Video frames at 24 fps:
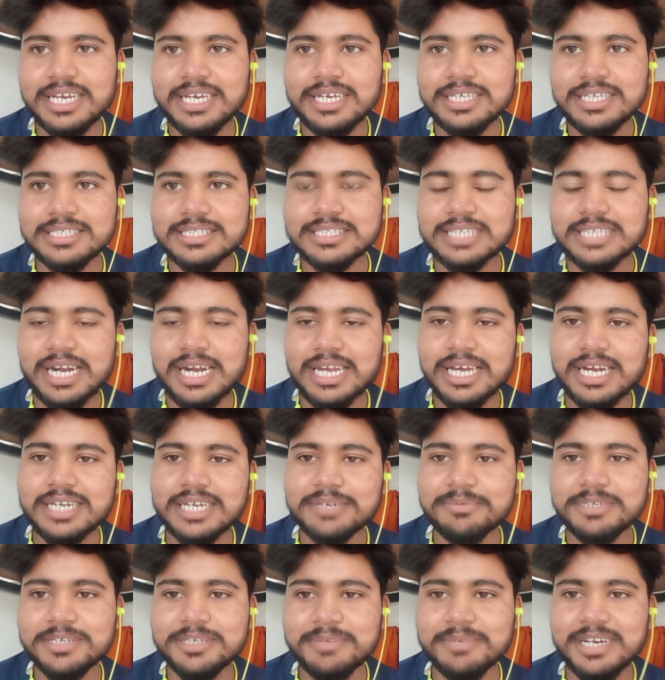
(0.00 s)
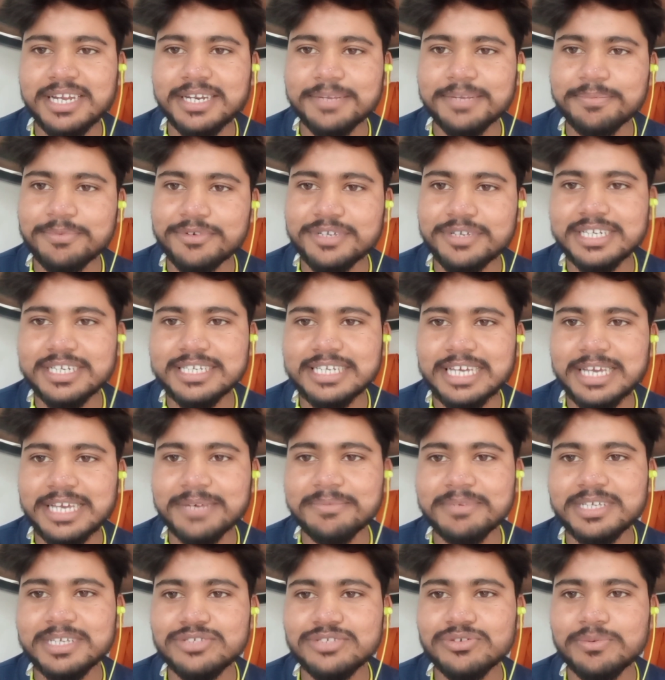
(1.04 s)
है साढ़े आठ बजे मेरा रिपोर्टिंग
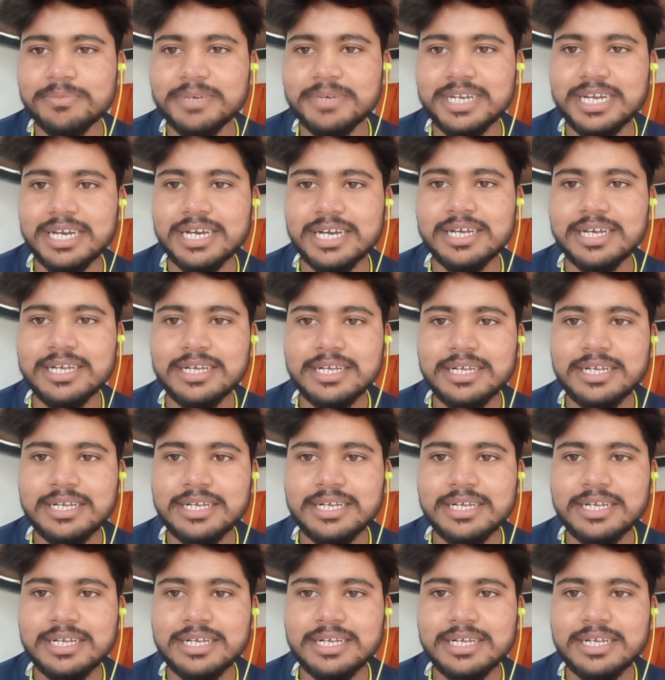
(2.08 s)
टाइम है जो मेरा